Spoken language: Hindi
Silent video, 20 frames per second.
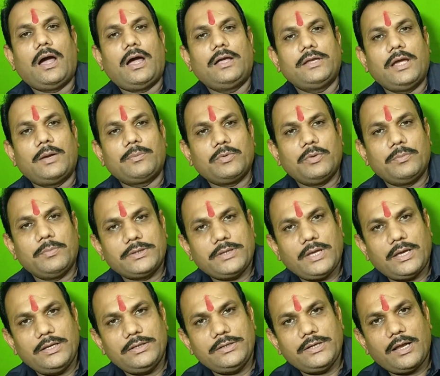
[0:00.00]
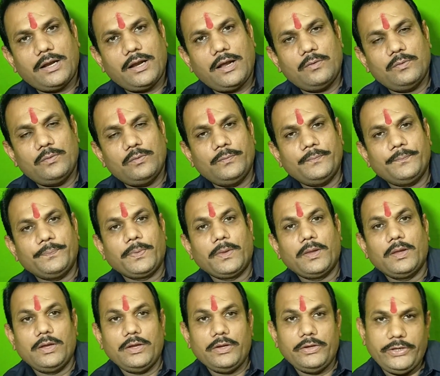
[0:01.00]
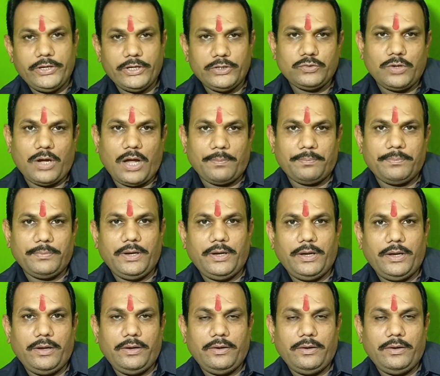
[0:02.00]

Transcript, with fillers: आज आपको बताने जा रहा हूँ ये जो आपने